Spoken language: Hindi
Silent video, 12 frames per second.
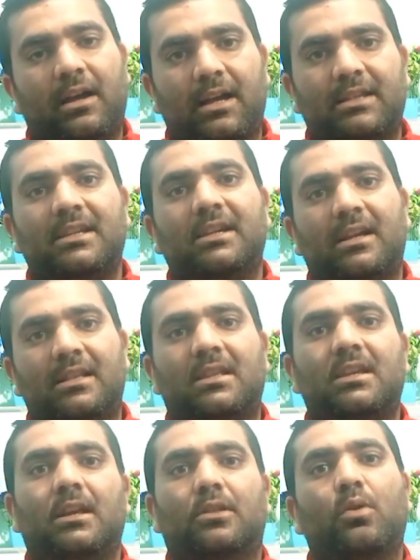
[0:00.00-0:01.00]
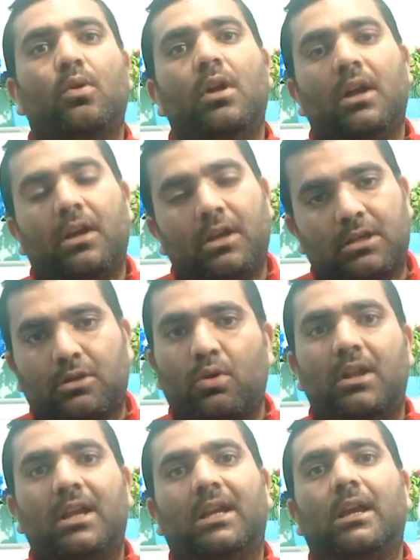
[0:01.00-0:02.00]
ऐसी गलती है तो
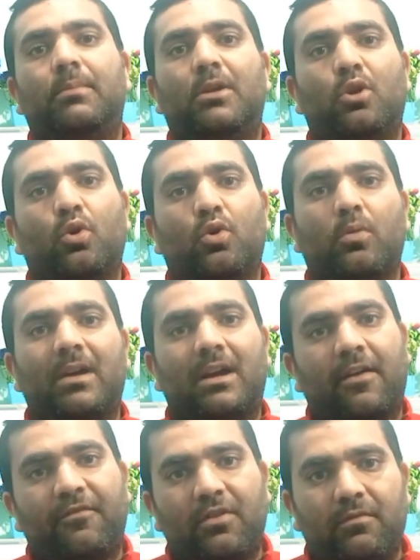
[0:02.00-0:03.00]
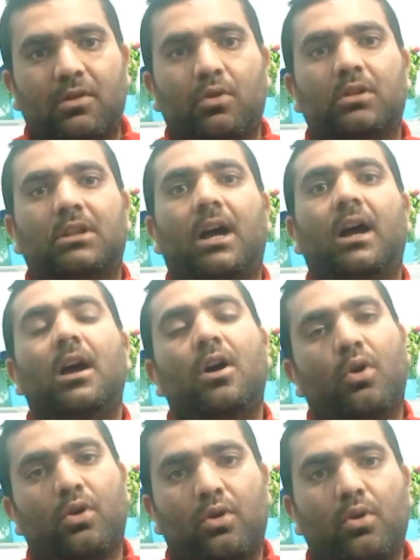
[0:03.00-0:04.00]
इसको लेके भी लोगों में काफ़ी विरोध था
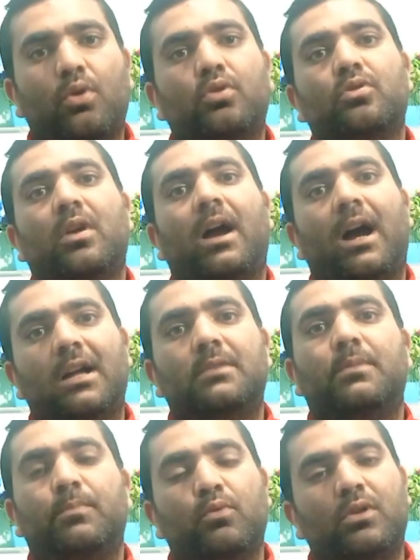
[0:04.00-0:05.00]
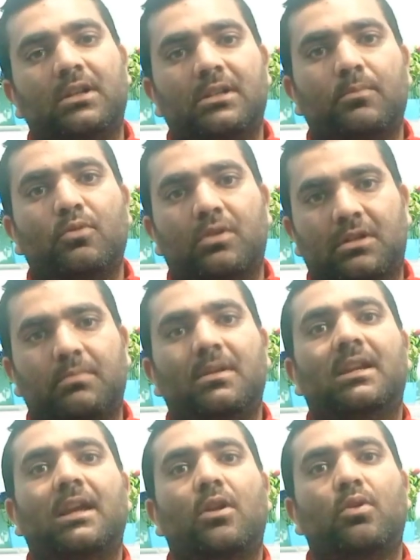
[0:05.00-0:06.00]
और लोग जो है आज भी पूरे जम्मू
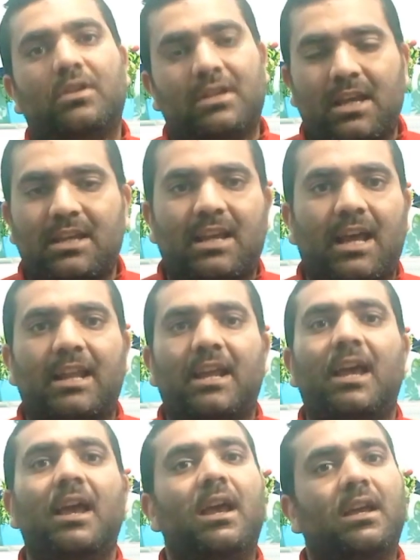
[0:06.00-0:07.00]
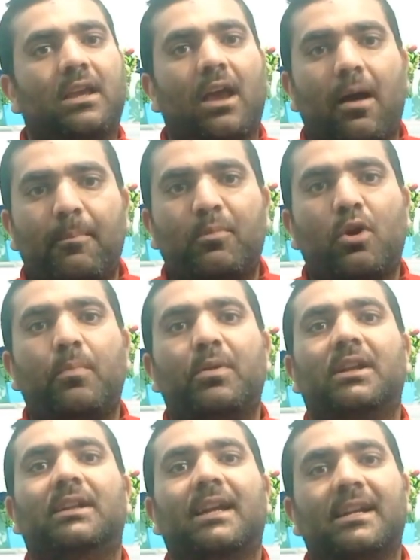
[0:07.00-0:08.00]
कश्मीर के लोग यही कह रहे हैं कि हम
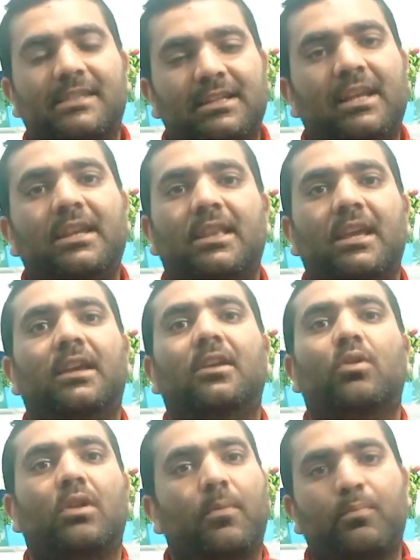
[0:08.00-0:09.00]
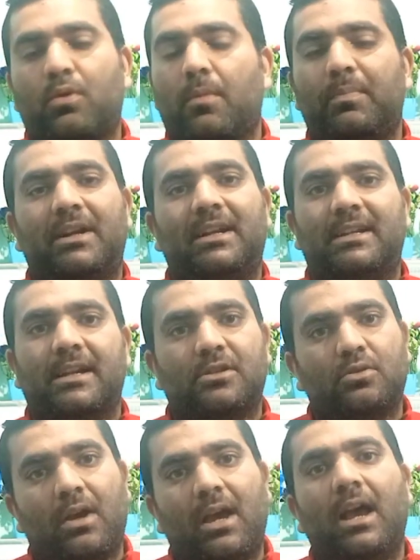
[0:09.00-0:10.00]
प्रॉपर्टी टैक्स नहीं देंगे और अब प्रॉपर्टी
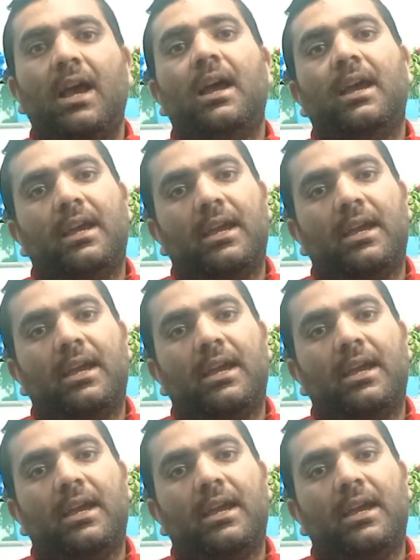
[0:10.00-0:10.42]
टैक्स जो है